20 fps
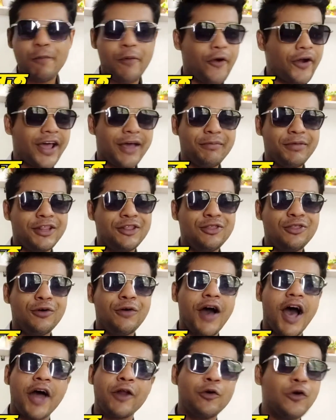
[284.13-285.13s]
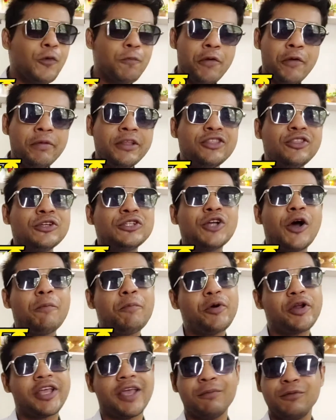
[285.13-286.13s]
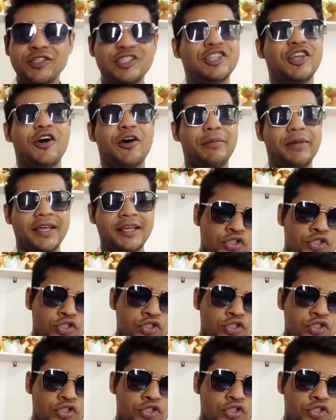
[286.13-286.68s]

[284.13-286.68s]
পরাবৃত্ত আর উপবৃত্ত সম্পর্কে বুঝতে হবে